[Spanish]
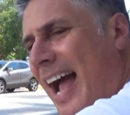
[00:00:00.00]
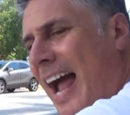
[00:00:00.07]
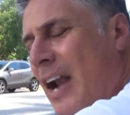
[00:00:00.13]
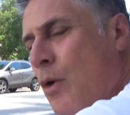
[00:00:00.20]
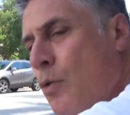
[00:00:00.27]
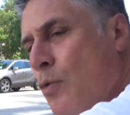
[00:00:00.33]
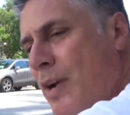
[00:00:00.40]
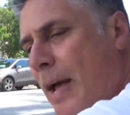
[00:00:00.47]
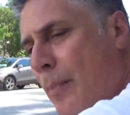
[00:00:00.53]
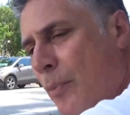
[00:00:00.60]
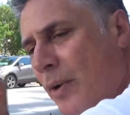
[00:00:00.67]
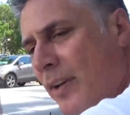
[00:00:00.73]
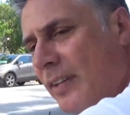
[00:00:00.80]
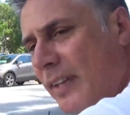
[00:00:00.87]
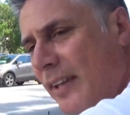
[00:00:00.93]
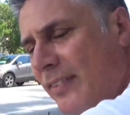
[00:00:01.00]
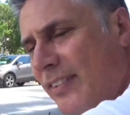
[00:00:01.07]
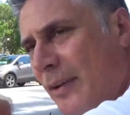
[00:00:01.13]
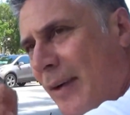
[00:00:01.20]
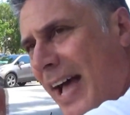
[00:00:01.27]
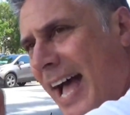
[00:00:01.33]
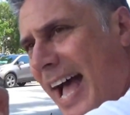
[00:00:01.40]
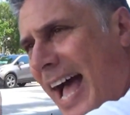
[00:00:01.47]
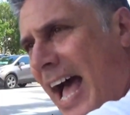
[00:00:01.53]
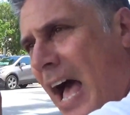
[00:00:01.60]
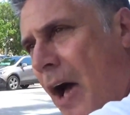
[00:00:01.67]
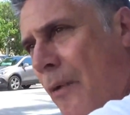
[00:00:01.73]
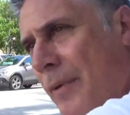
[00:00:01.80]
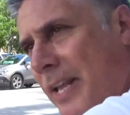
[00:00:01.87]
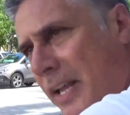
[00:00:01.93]
alguna puerta se va
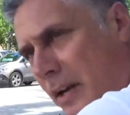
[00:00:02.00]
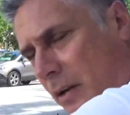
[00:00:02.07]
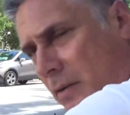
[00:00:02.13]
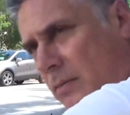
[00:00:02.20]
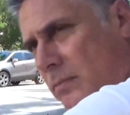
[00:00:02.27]
a abrir.